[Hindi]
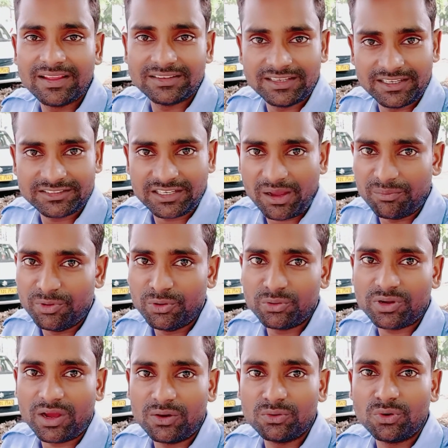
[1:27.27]
जस्ट अभी
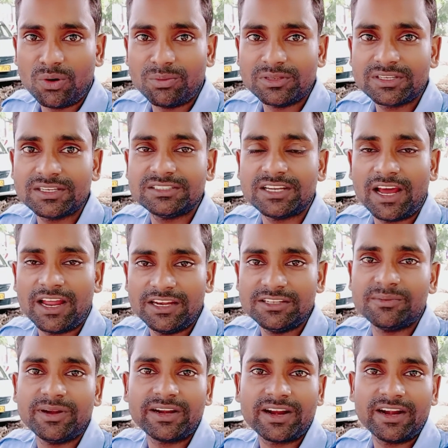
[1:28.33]
उठाऊँ नौ बज के
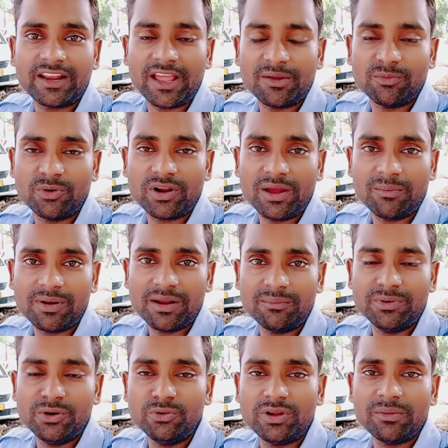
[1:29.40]
चालीस मिनट का टाइम हो रहा है
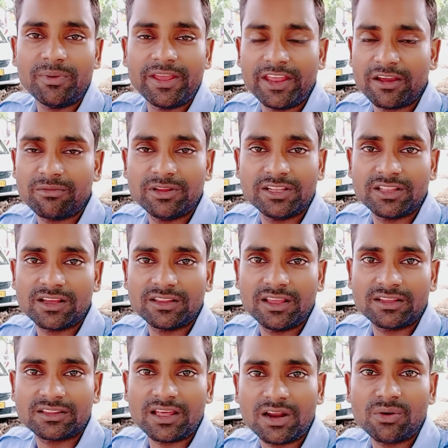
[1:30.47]
मतलब ड्यूटी मैं एक बजे तक
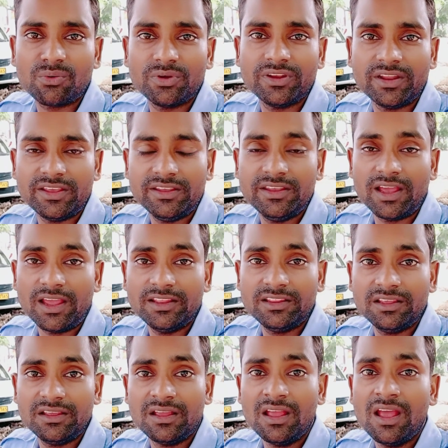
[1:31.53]
देखता रहा कोई नहीं आई
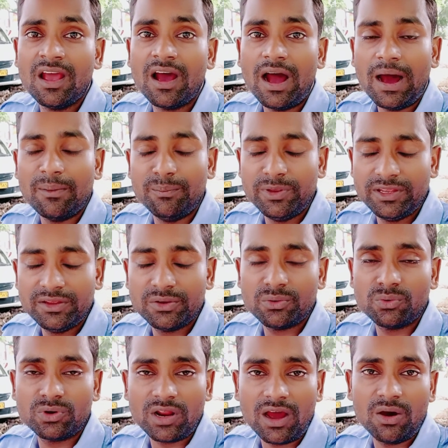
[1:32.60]
थी अभी
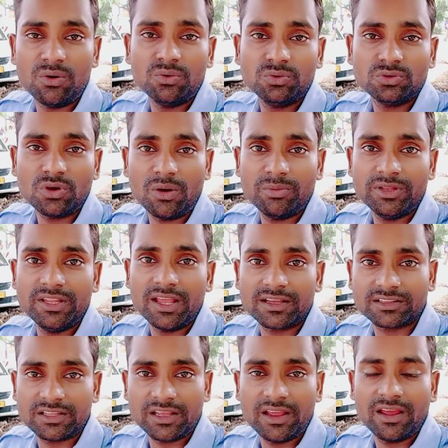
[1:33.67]
उठाऊँ हूँ तो अभी
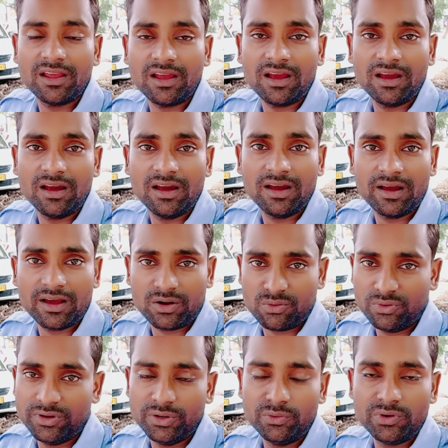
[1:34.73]
देखते हैं अगर
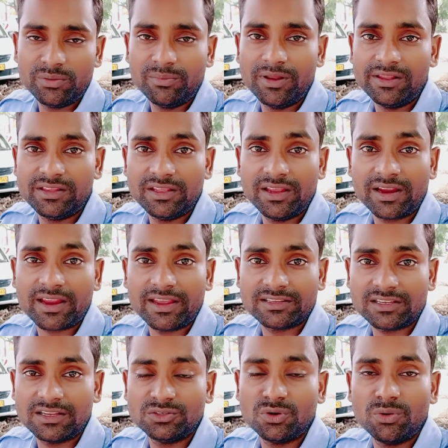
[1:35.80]
कोई ड्यूटी मिलती है
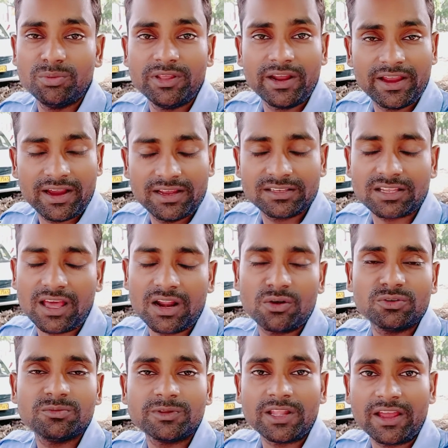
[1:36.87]
कैसा जो भी रहेगा सारा
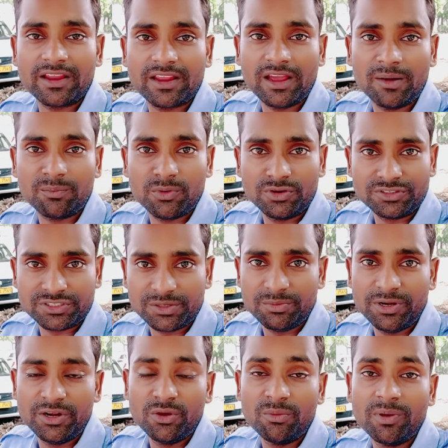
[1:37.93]
कुछ बताएंगे आपको इसी
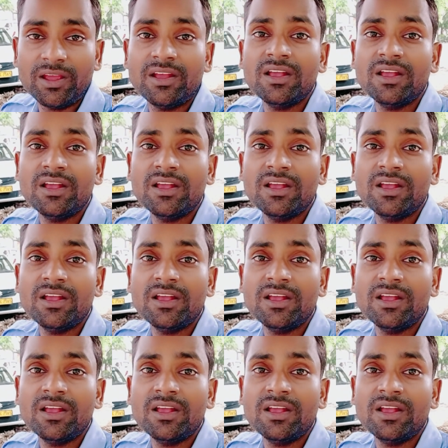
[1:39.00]
वीडियो में